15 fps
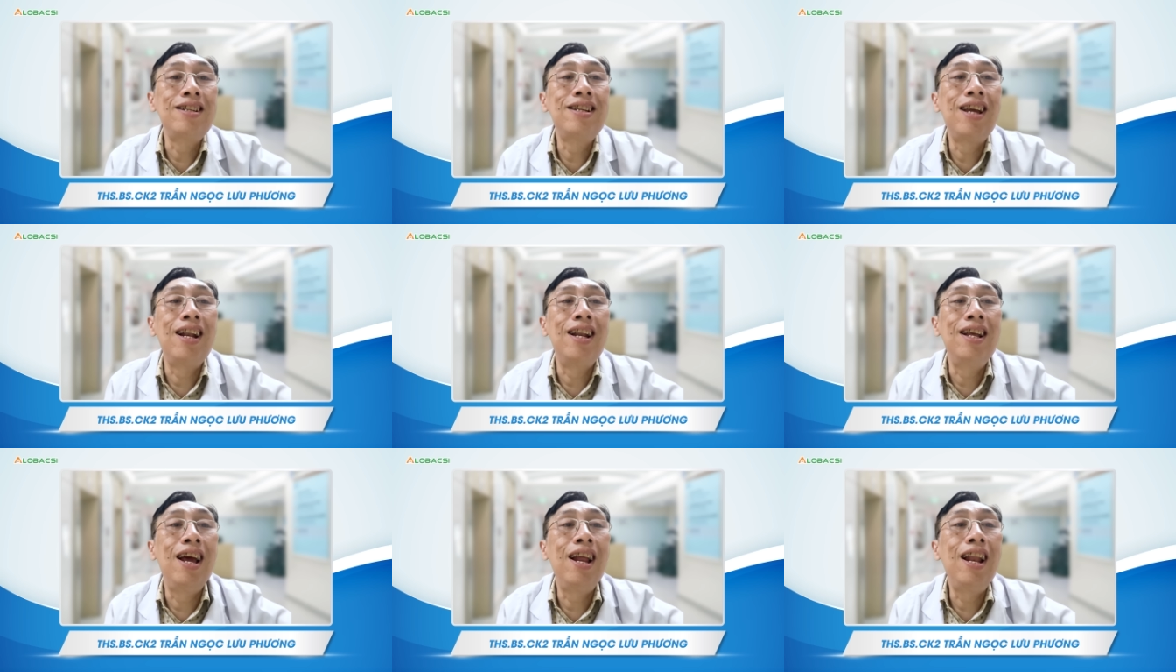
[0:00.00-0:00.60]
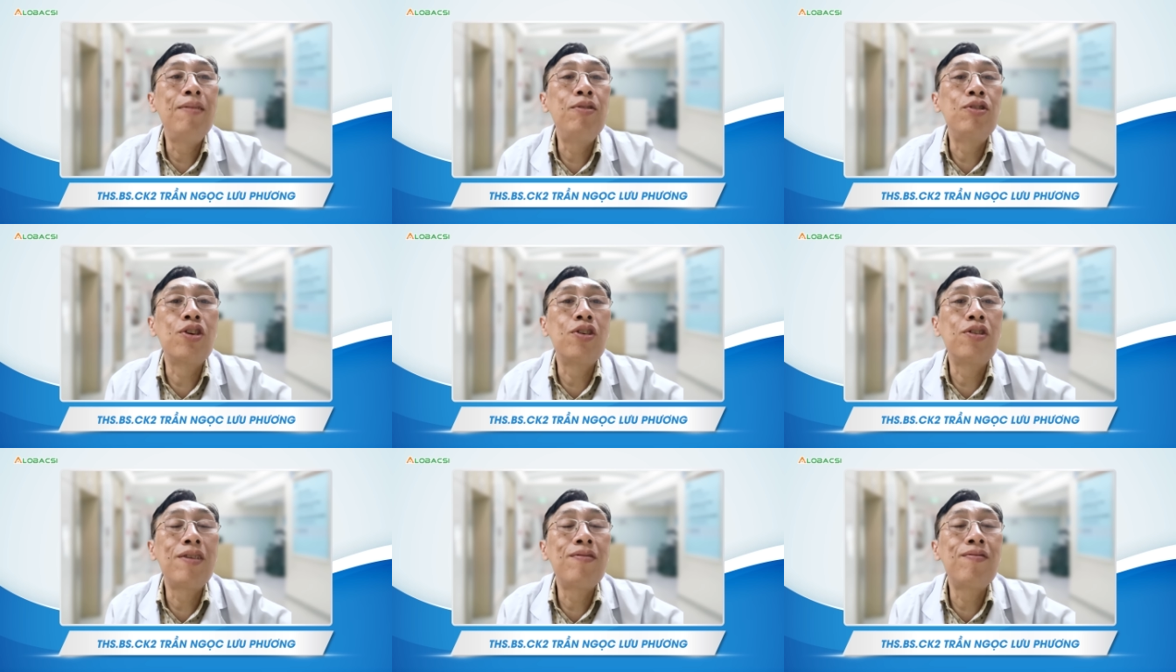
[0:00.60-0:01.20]
sẵn sàng để giải đáp một
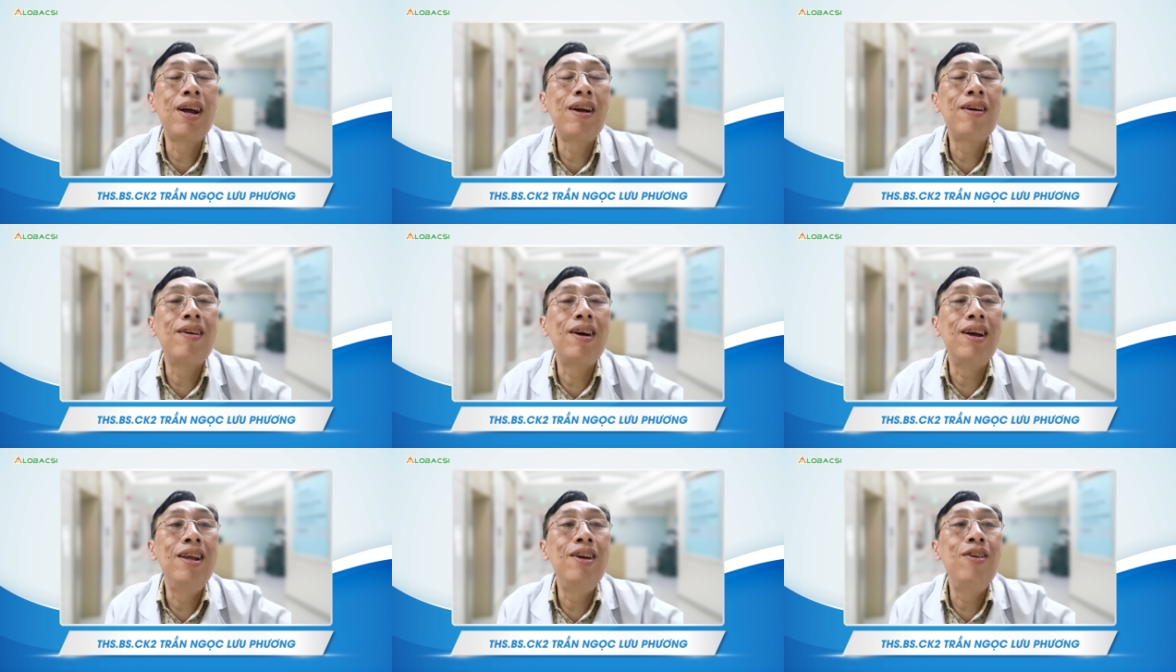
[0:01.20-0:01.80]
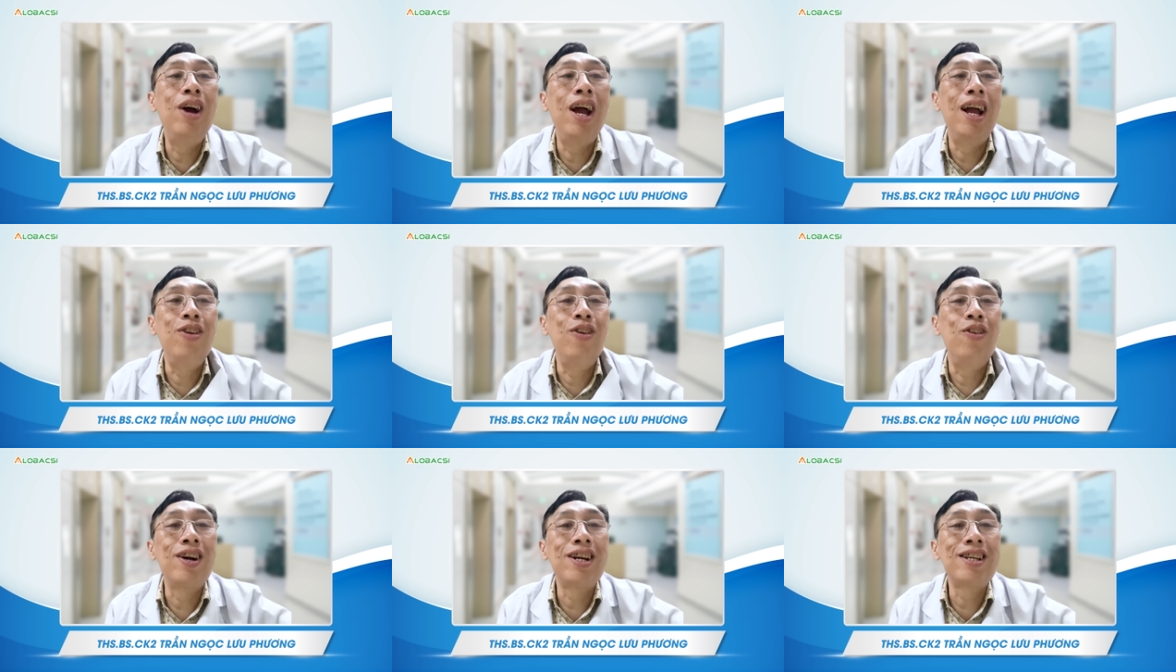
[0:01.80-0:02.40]
số thắc mắc về liên
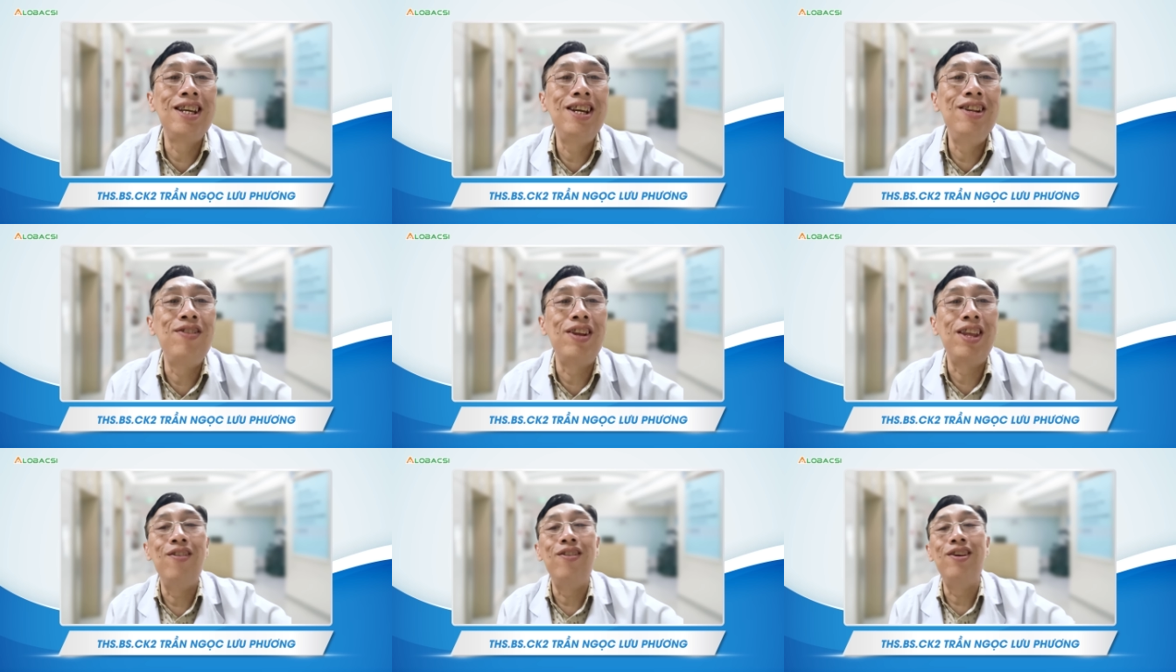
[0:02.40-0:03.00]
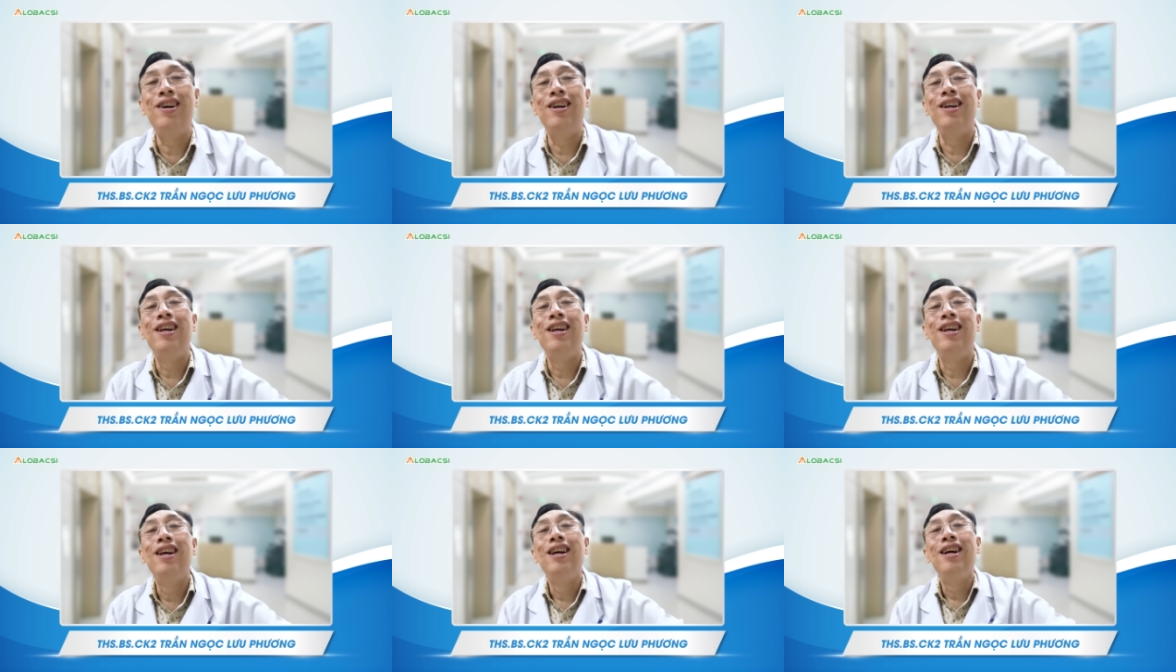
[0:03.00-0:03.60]
quan vụ vaccine mà nhiều người
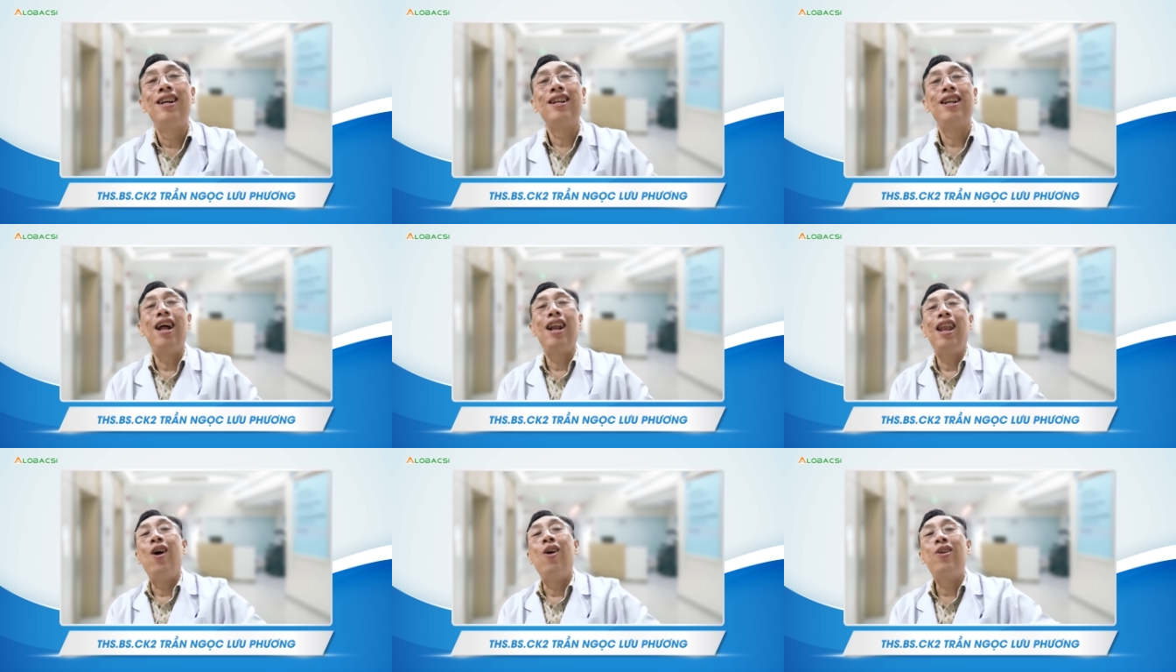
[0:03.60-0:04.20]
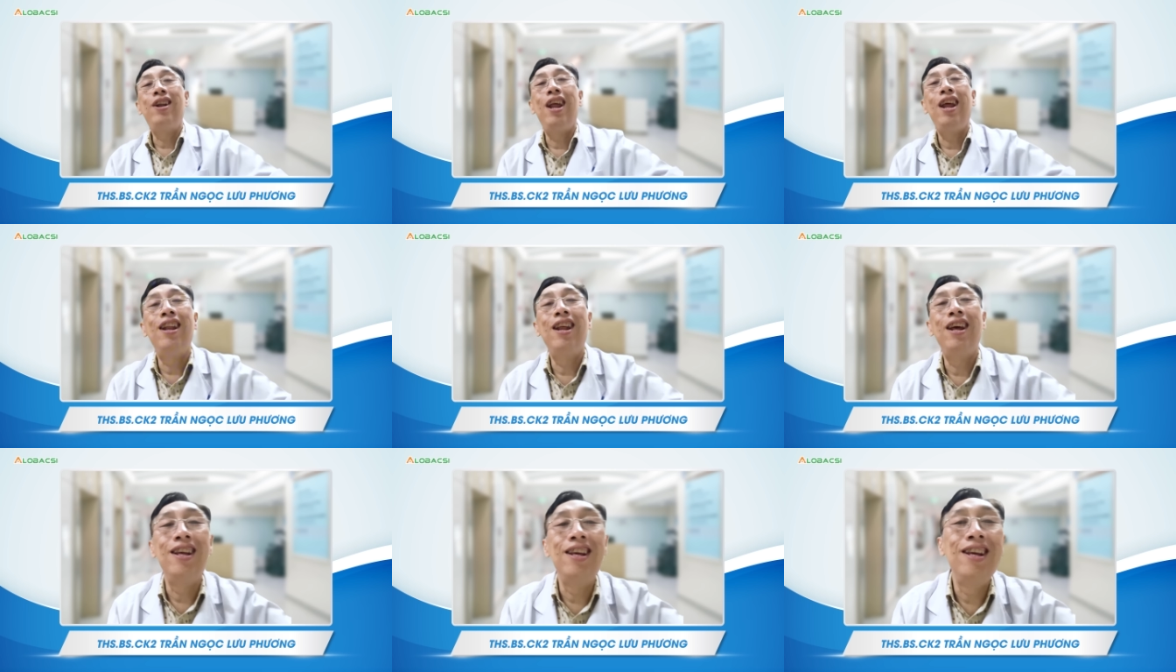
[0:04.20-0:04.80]
đang là hot trend
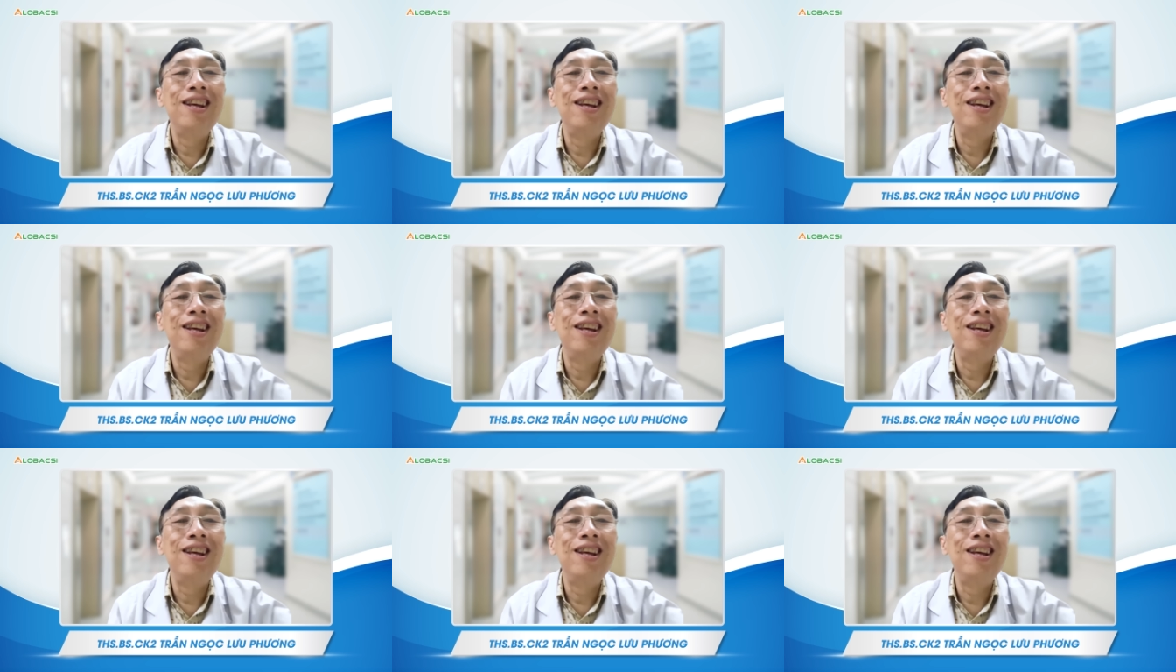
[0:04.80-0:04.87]
đây.